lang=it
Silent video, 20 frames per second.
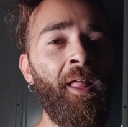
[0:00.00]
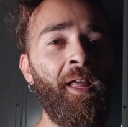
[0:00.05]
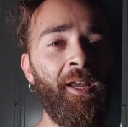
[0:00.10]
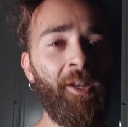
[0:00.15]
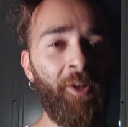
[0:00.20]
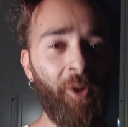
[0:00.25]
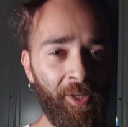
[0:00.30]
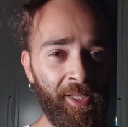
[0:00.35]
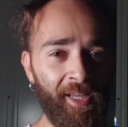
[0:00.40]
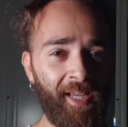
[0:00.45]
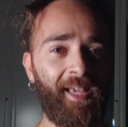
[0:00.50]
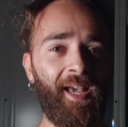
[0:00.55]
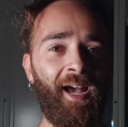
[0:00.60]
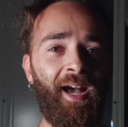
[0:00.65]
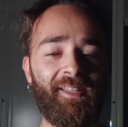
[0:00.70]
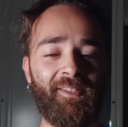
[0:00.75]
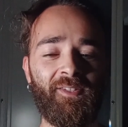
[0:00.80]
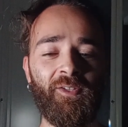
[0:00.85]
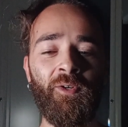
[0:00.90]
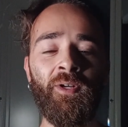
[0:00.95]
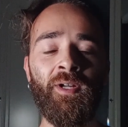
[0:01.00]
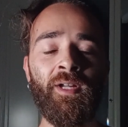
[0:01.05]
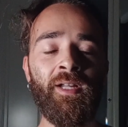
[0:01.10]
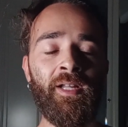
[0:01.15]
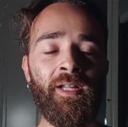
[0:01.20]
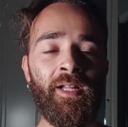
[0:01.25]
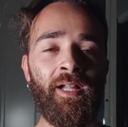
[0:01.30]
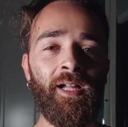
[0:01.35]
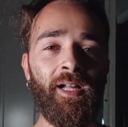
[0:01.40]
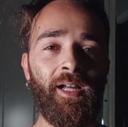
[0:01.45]
In ogni caso,
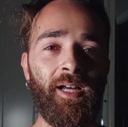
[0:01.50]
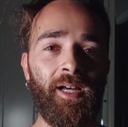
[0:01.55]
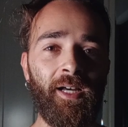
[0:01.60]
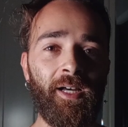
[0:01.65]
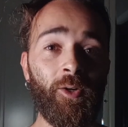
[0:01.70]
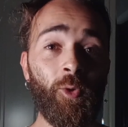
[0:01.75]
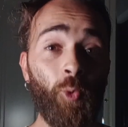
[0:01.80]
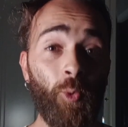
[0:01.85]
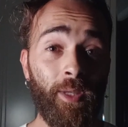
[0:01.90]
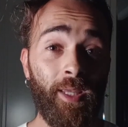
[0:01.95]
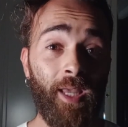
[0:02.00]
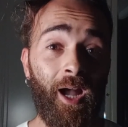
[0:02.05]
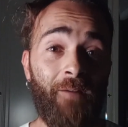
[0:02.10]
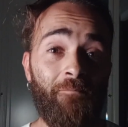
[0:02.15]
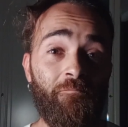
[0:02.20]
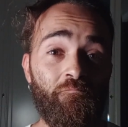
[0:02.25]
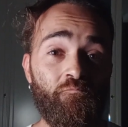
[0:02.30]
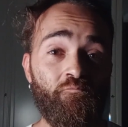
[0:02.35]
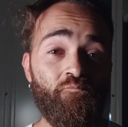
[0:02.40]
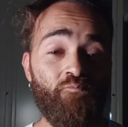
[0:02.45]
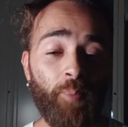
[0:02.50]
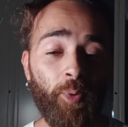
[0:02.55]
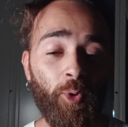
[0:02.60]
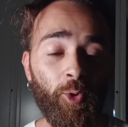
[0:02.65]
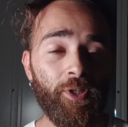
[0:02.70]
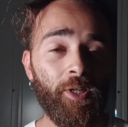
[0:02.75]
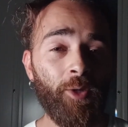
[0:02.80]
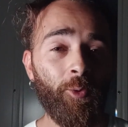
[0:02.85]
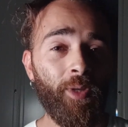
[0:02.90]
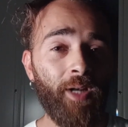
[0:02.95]
eh, Rukia mm,
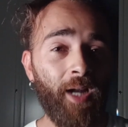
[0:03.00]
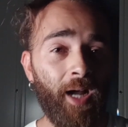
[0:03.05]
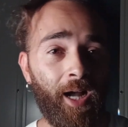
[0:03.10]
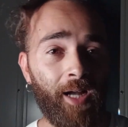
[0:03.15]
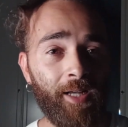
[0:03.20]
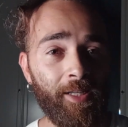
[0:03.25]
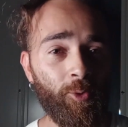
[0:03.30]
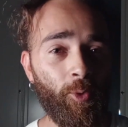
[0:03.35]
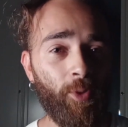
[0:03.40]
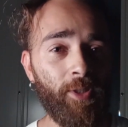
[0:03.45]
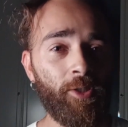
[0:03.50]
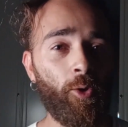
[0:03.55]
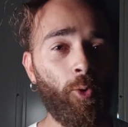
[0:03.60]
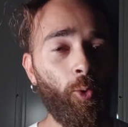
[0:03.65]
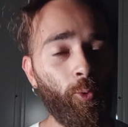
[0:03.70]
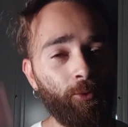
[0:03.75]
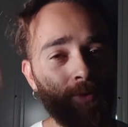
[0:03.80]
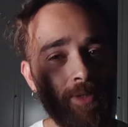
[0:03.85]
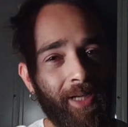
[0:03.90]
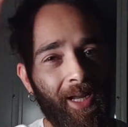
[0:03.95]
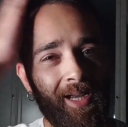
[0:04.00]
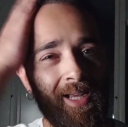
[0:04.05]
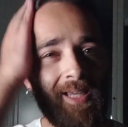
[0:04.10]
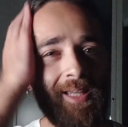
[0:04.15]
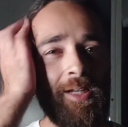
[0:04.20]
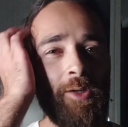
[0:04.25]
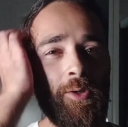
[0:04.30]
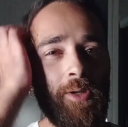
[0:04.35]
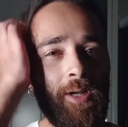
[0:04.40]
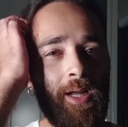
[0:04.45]
proseguirà i suoi scontri anche
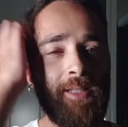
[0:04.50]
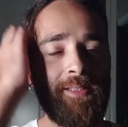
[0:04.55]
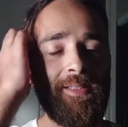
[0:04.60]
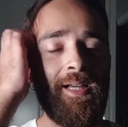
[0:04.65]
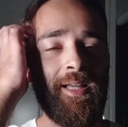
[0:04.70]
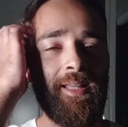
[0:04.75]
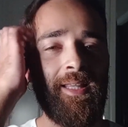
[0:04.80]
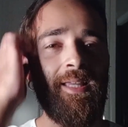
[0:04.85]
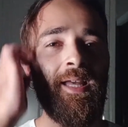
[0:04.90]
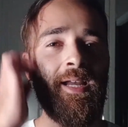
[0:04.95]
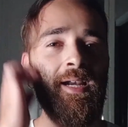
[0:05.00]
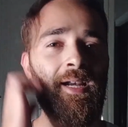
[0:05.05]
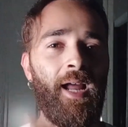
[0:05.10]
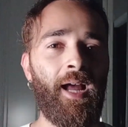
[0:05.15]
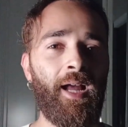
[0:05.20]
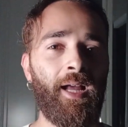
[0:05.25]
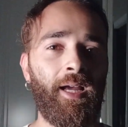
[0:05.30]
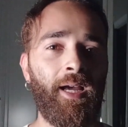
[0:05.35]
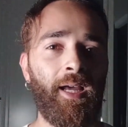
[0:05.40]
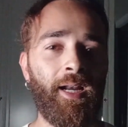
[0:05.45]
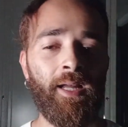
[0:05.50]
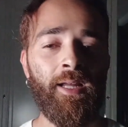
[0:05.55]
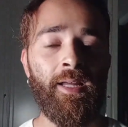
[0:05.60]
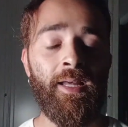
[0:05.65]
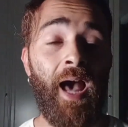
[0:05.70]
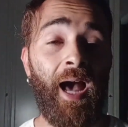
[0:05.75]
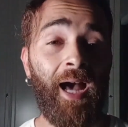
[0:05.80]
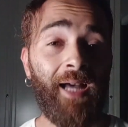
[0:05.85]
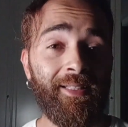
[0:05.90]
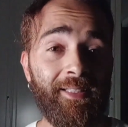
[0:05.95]
nella saga degli
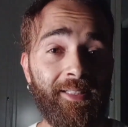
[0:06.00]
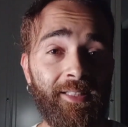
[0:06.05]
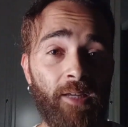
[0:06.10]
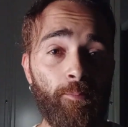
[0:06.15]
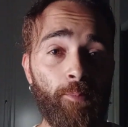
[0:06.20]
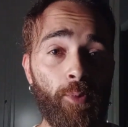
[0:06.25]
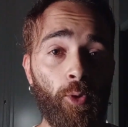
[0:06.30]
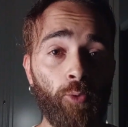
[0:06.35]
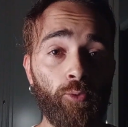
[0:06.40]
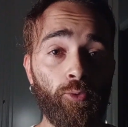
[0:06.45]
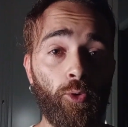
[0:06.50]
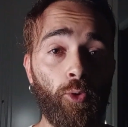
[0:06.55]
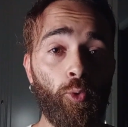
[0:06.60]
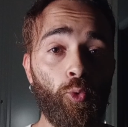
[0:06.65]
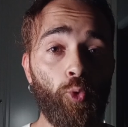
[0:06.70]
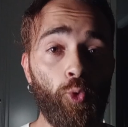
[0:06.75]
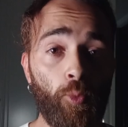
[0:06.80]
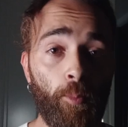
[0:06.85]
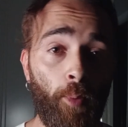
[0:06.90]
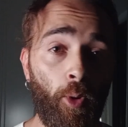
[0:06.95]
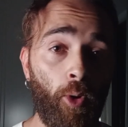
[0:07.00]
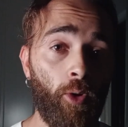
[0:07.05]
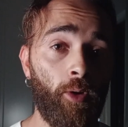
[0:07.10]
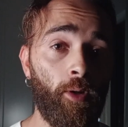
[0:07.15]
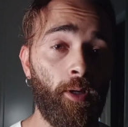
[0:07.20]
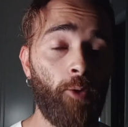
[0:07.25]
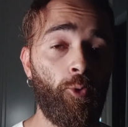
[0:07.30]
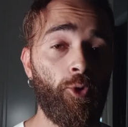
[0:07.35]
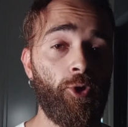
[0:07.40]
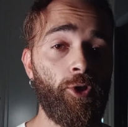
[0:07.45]
Arrancar, ad esempio contro
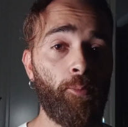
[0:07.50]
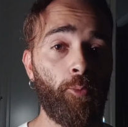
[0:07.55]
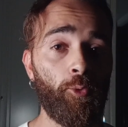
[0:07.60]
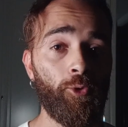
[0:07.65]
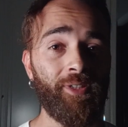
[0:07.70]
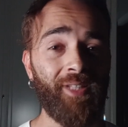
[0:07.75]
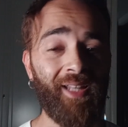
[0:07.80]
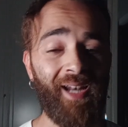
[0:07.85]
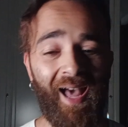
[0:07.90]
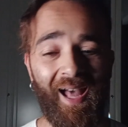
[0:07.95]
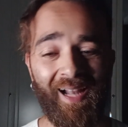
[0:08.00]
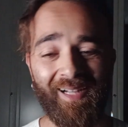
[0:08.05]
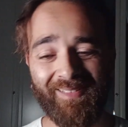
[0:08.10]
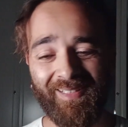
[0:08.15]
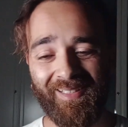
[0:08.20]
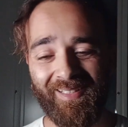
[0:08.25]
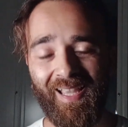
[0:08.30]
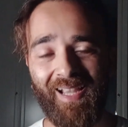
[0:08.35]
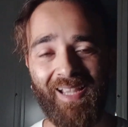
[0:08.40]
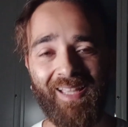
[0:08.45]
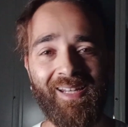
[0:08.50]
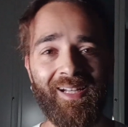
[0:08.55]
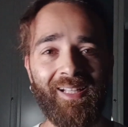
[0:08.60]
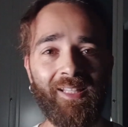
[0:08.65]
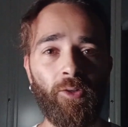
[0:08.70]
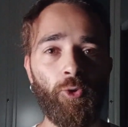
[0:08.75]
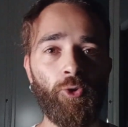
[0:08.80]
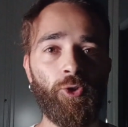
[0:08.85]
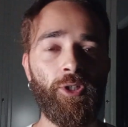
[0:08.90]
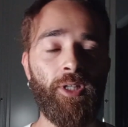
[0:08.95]
Rudborn in cui ci mostra altre tecniche
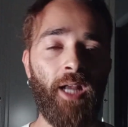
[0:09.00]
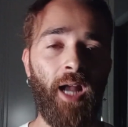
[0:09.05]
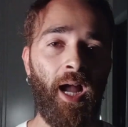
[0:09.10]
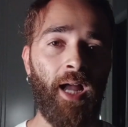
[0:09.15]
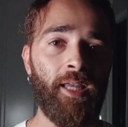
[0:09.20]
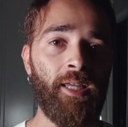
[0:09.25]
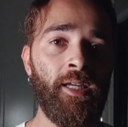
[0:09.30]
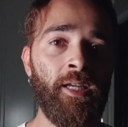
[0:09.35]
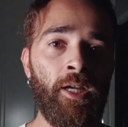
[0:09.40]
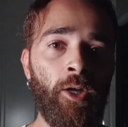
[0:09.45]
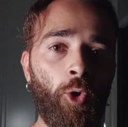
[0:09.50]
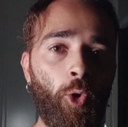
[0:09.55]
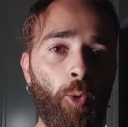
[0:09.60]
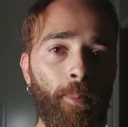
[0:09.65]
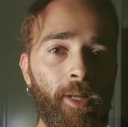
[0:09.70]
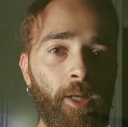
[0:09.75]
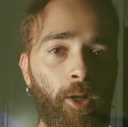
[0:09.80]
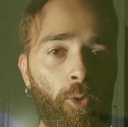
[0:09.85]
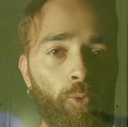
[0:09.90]
dello Shikai come il